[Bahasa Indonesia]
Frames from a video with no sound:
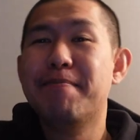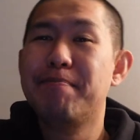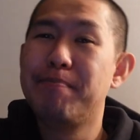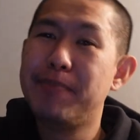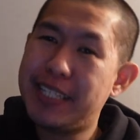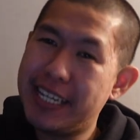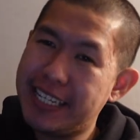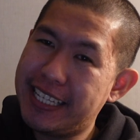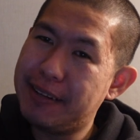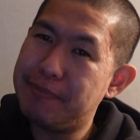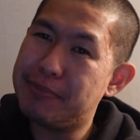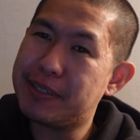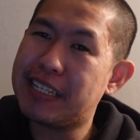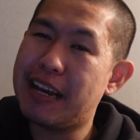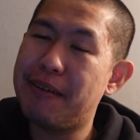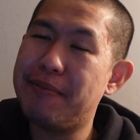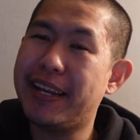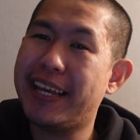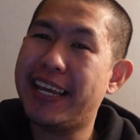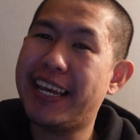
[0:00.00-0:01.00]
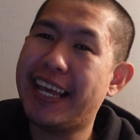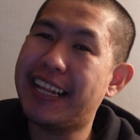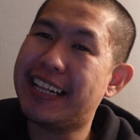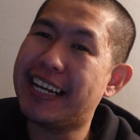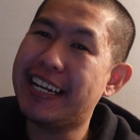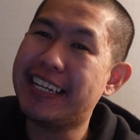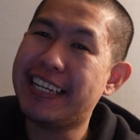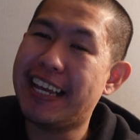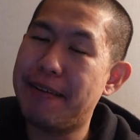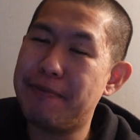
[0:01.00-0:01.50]
bisa jadi persamaannya Kate
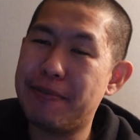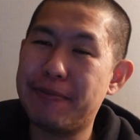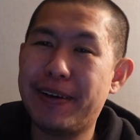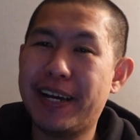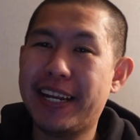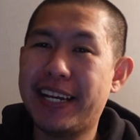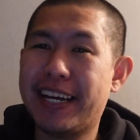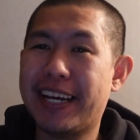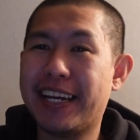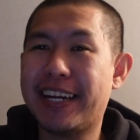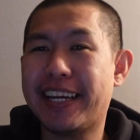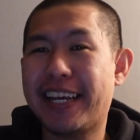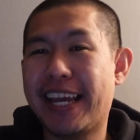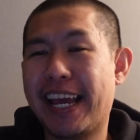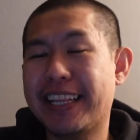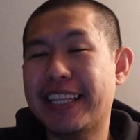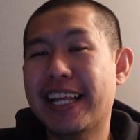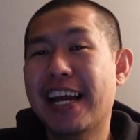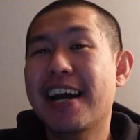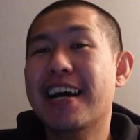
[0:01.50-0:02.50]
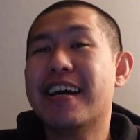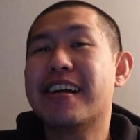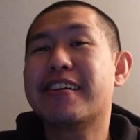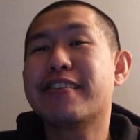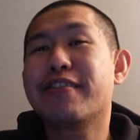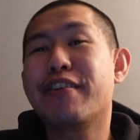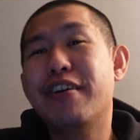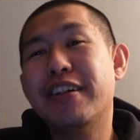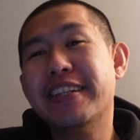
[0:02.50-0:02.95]
Cunningham kemarin karena Kate 0